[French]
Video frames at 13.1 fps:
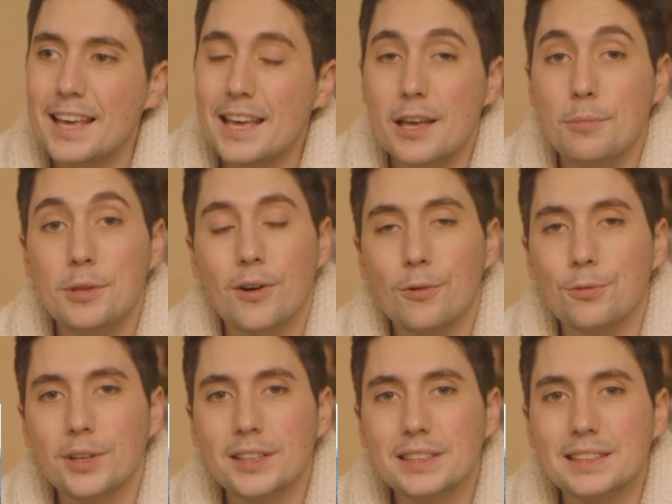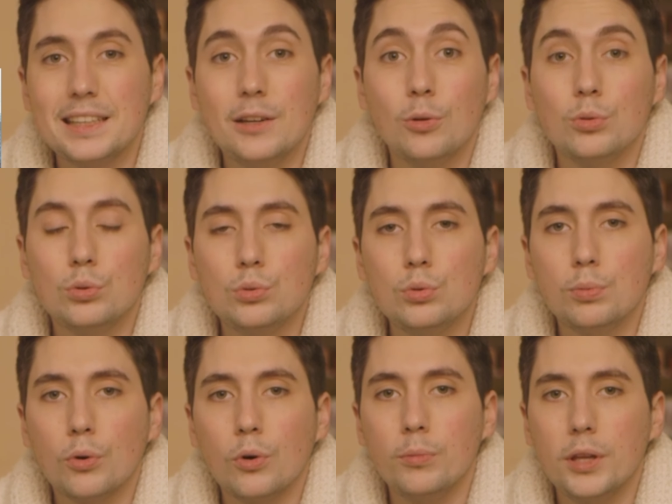eh bien en fait, c'est le tout
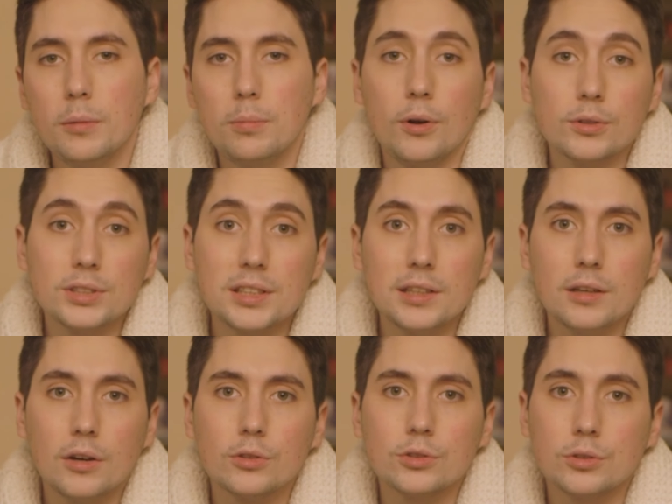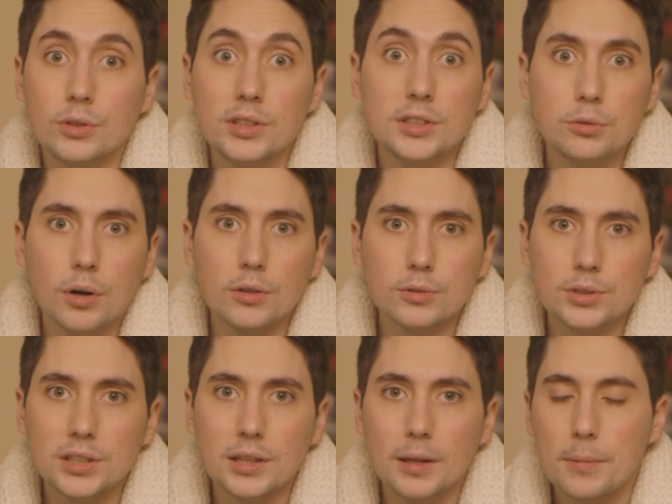premier plan séquence de l'histoire du
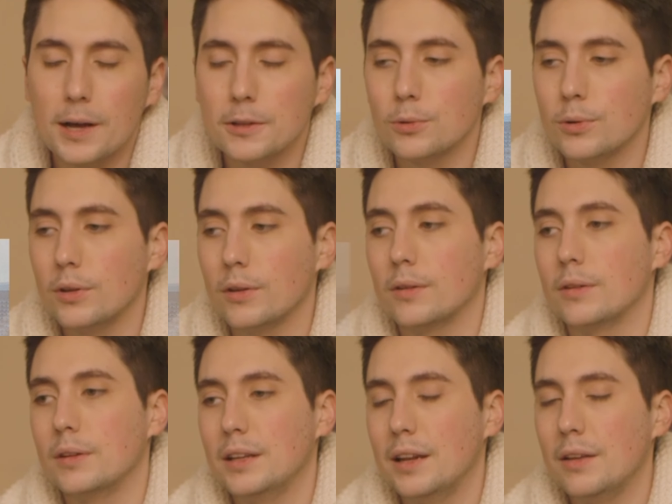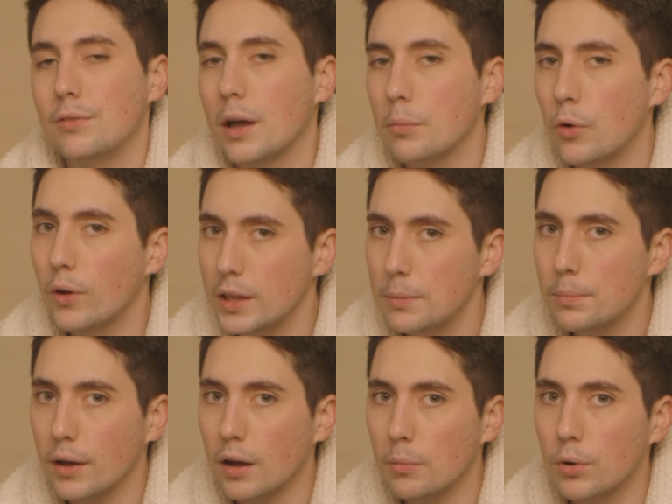cinéma. Donc euh, il est vraiment
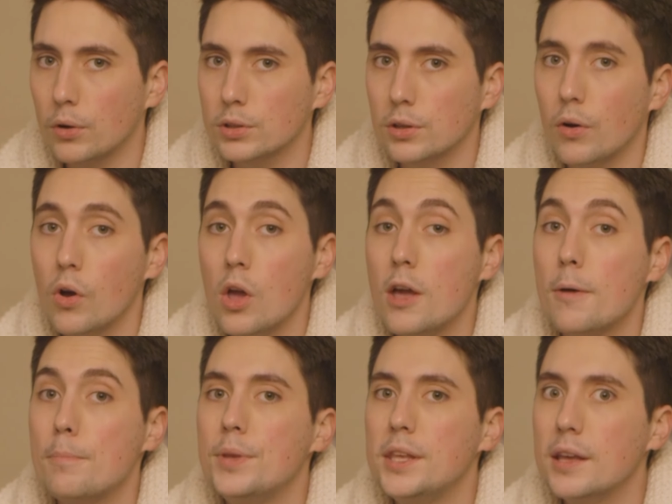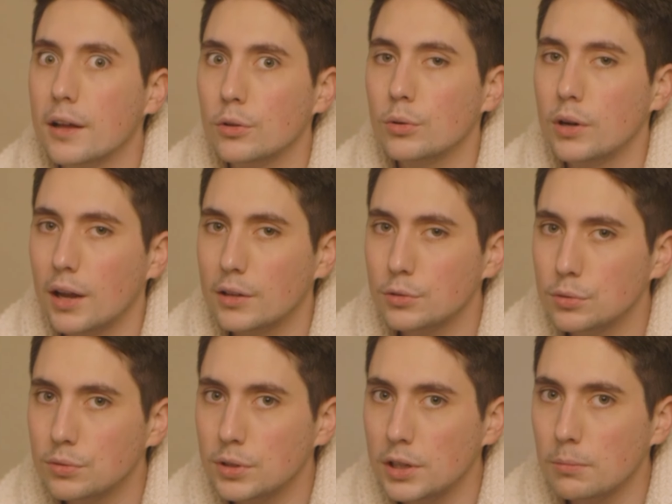hyper important, bien au-delà
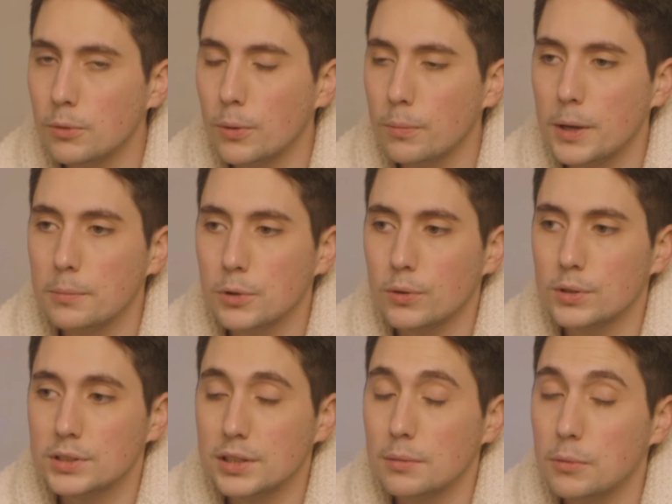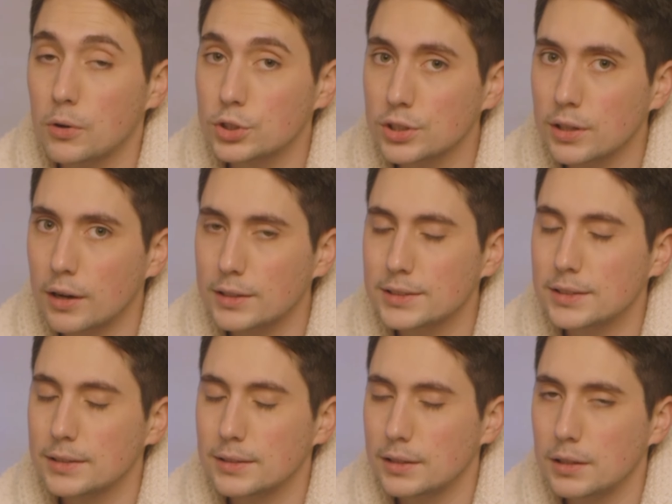du film, même dans le cinéma en général,
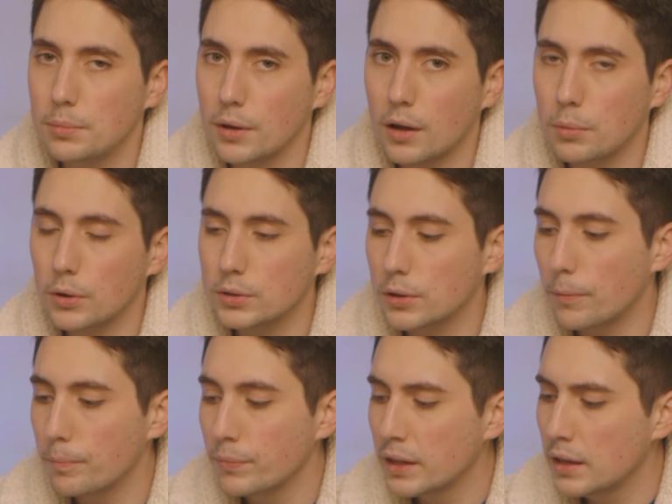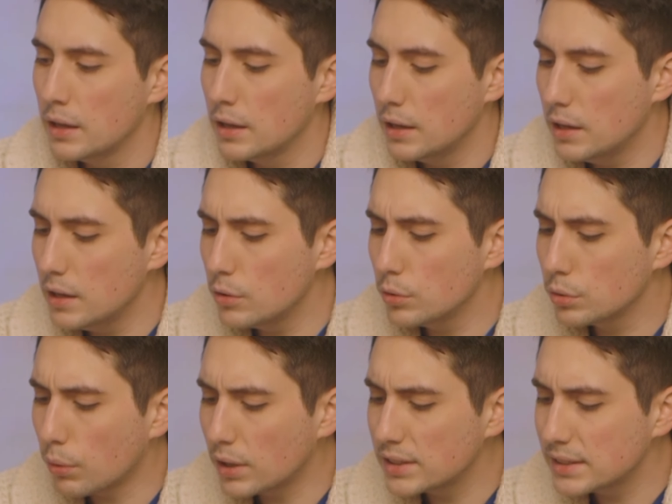c'est hyper important. Et le
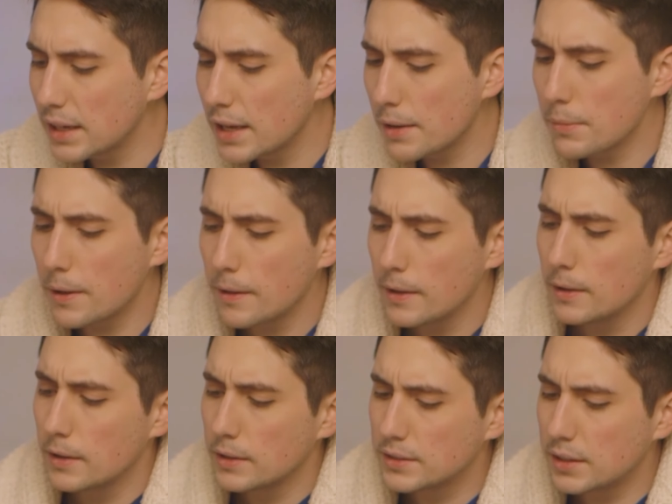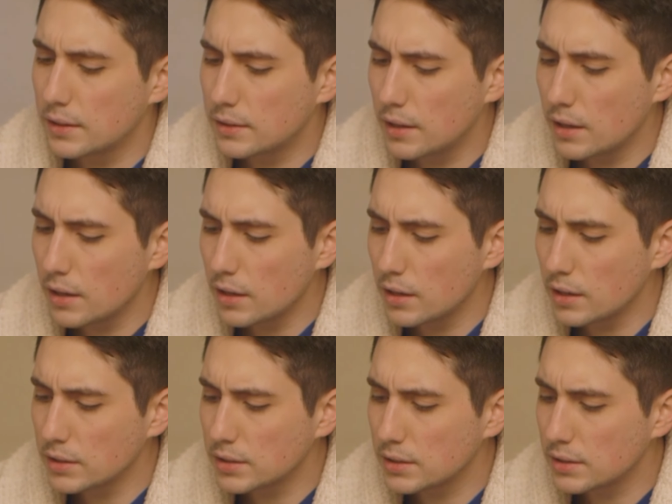troisième,
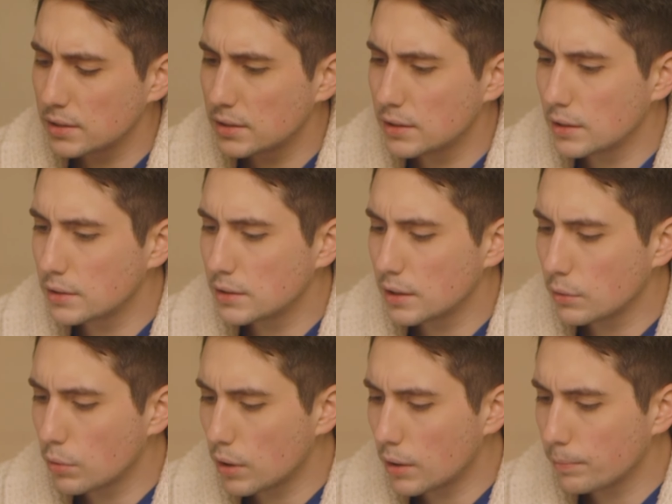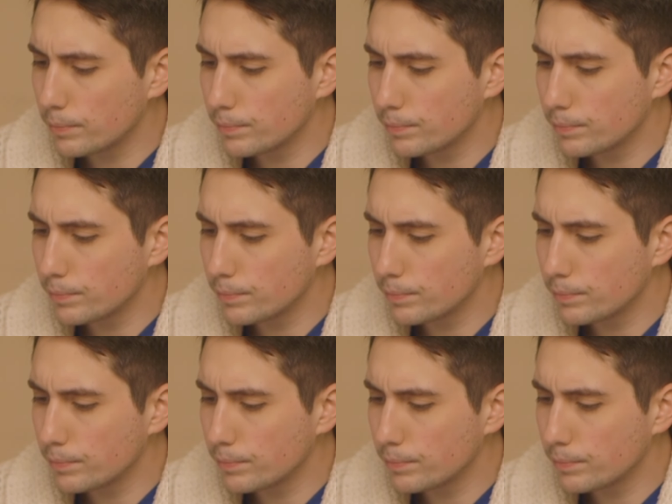c'était... C'était c'était quoi